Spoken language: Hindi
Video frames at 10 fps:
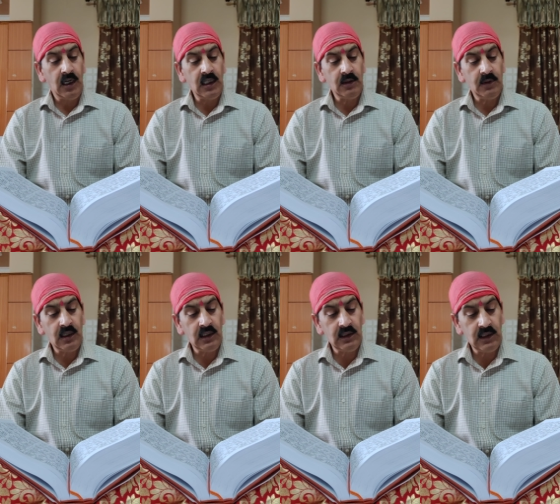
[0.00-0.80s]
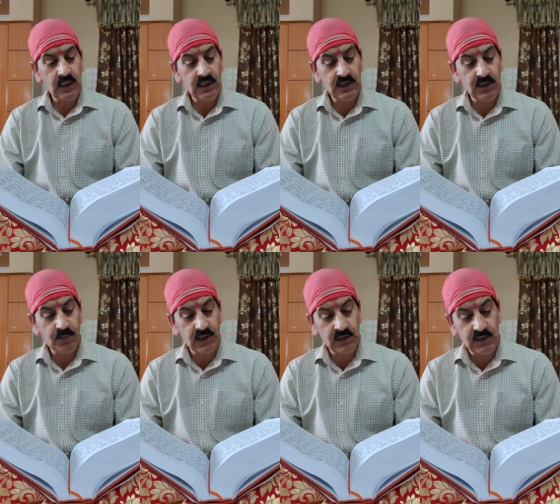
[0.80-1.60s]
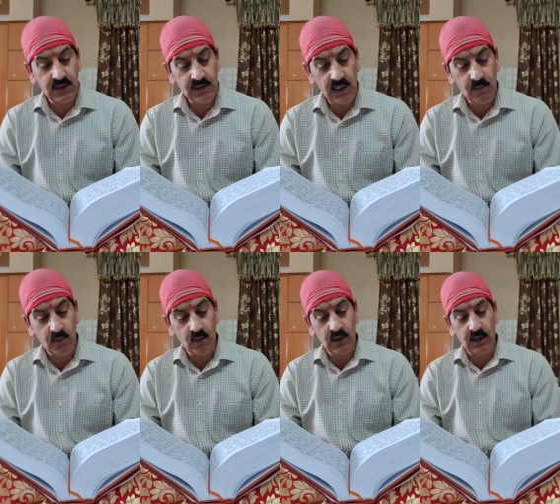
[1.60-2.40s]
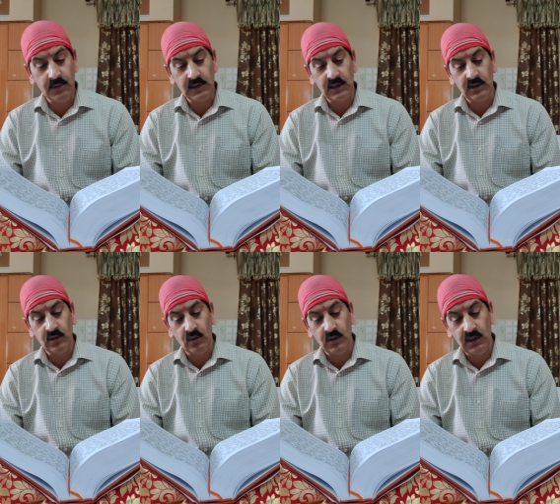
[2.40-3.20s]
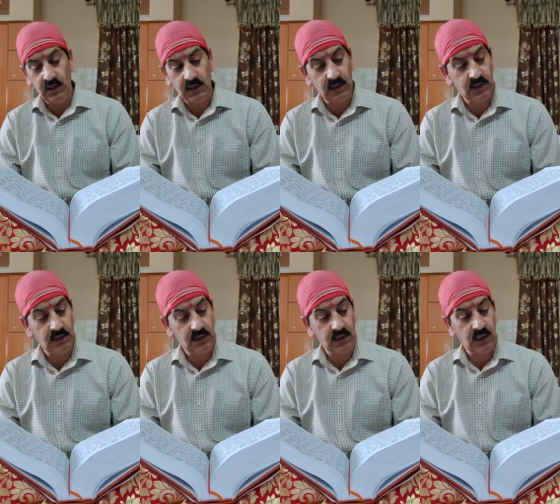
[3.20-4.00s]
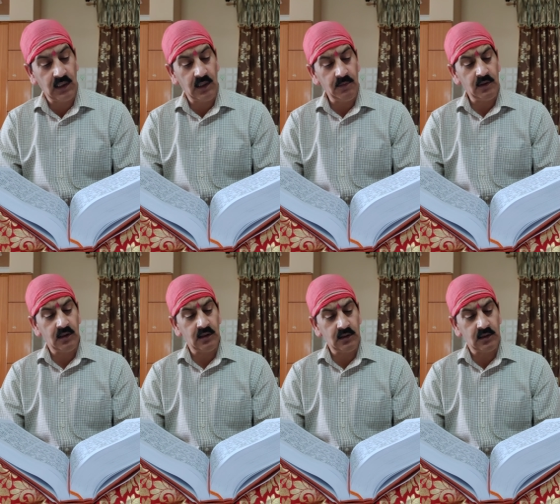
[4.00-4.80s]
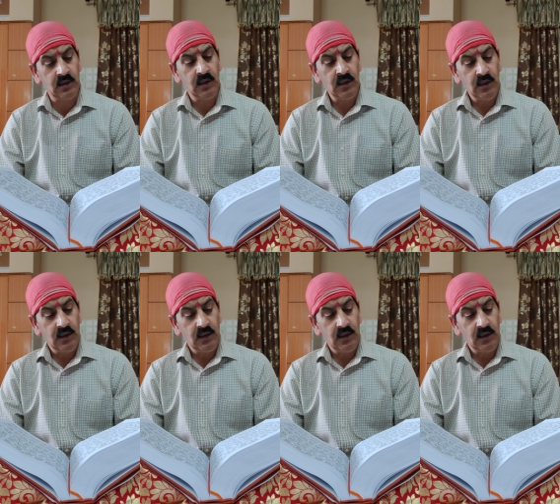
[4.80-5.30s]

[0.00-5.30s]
बार बार नाई सिपद सीसा बोला वचन जोरी कर सीसा अब कृत